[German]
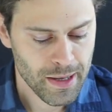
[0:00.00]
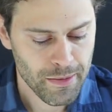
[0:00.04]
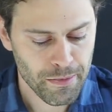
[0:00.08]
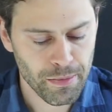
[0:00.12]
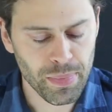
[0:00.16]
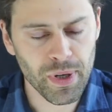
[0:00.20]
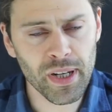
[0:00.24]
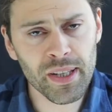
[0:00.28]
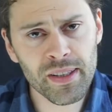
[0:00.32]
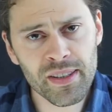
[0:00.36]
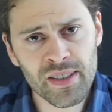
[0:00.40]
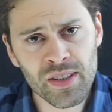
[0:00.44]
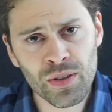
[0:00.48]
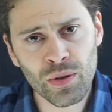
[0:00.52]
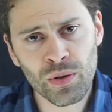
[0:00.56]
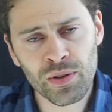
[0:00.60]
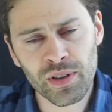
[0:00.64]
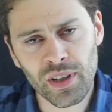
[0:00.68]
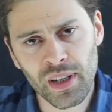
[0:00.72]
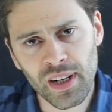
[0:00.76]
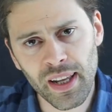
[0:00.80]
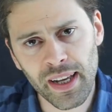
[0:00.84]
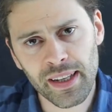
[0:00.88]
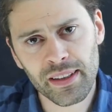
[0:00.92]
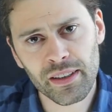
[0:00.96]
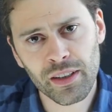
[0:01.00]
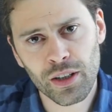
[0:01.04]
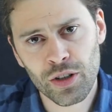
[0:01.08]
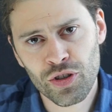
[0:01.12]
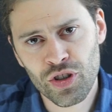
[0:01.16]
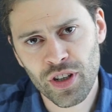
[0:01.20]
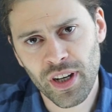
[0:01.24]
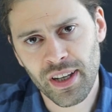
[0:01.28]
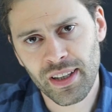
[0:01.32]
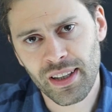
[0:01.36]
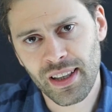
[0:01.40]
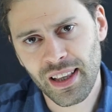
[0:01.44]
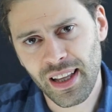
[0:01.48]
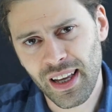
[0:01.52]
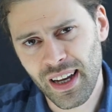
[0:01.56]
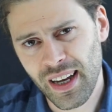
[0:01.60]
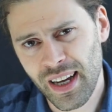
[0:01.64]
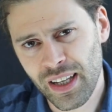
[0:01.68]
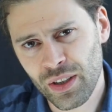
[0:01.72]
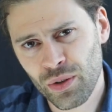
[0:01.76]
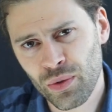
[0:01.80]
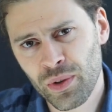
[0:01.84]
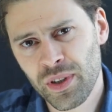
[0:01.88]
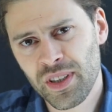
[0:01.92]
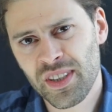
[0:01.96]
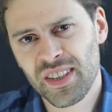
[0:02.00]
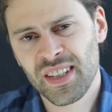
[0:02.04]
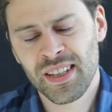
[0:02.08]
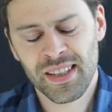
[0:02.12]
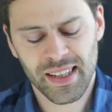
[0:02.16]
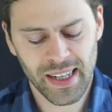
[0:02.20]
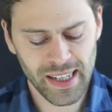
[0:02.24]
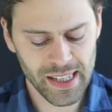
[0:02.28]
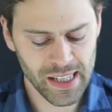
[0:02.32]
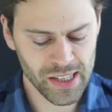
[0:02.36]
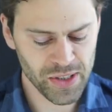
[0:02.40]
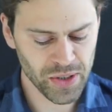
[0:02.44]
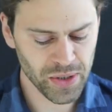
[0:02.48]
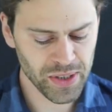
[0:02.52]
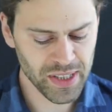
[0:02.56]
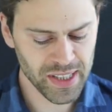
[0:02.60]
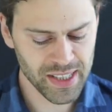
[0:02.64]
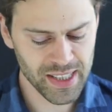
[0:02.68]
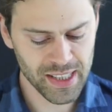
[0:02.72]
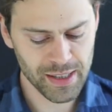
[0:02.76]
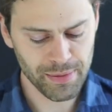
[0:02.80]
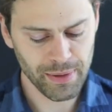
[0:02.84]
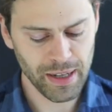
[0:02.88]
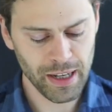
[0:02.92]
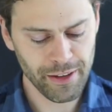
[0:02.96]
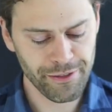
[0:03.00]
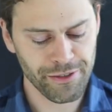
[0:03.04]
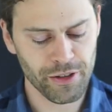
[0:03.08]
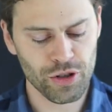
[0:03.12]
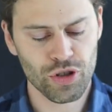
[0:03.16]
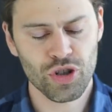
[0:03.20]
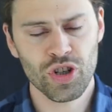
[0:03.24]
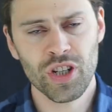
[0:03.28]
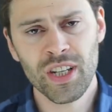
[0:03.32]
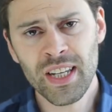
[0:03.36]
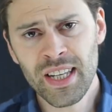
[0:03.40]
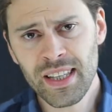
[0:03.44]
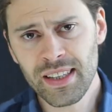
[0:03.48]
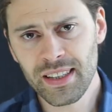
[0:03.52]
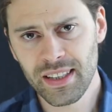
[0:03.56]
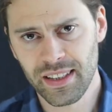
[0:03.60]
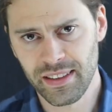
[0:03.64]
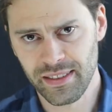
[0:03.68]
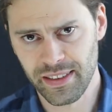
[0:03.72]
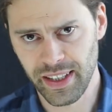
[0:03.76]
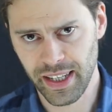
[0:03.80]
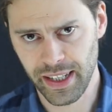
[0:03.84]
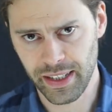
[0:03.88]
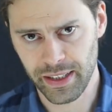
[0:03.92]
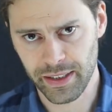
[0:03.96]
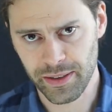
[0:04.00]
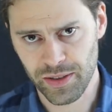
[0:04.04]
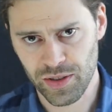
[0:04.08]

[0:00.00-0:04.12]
Blitze und elektrische Entladungen sind also nicht zwei verschiedene Dinge,